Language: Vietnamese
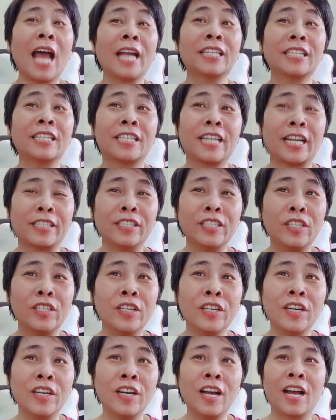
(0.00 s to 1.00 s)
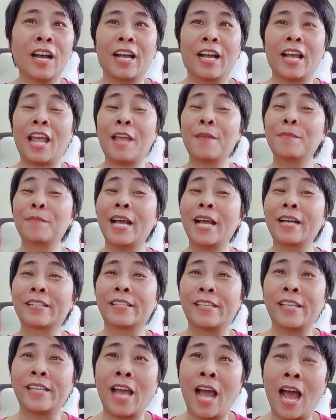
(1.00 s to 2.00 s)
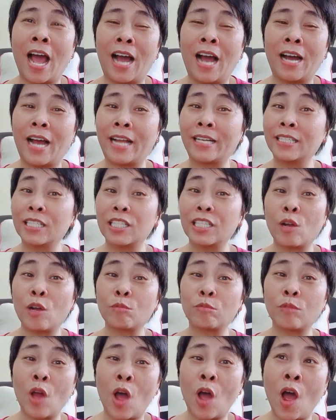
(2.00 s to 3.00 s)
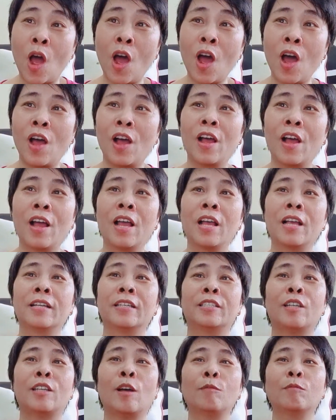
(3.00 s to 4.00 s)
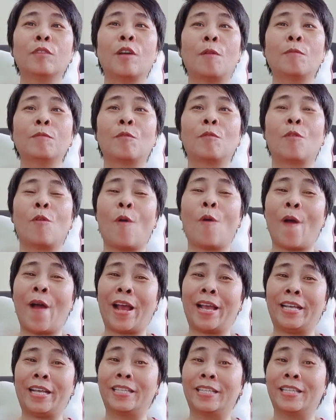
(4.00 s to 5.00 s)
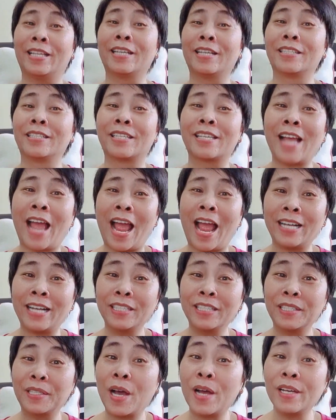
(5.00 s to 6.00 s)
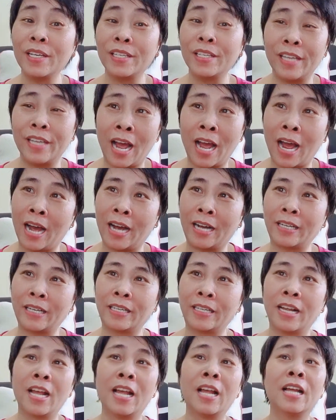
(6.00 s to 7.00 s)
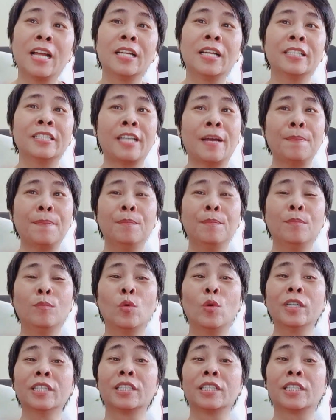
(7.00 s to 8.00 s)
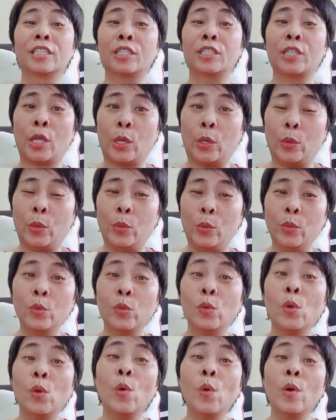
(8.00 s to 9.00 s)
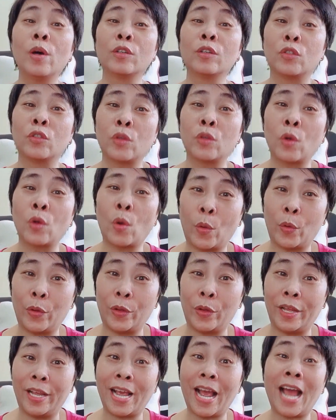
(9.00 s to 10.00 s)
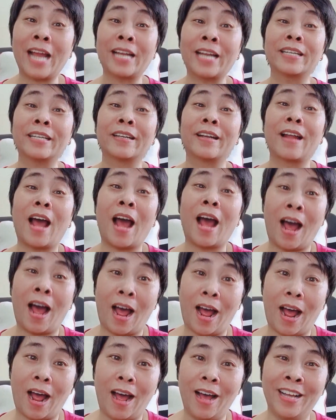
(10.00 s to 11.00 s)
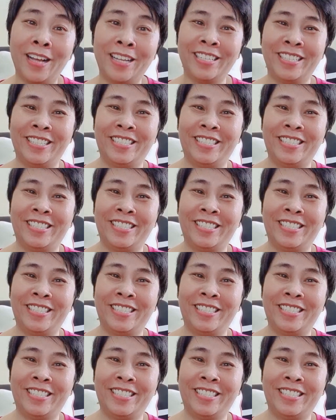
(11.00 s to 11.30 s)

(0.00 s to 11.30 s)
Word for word: anh rảnh chưa em đang chờ anh trong đó trông ngóng hoài từ sáng tới giờ sắp muốn xỉu luôn rồi anh ở à.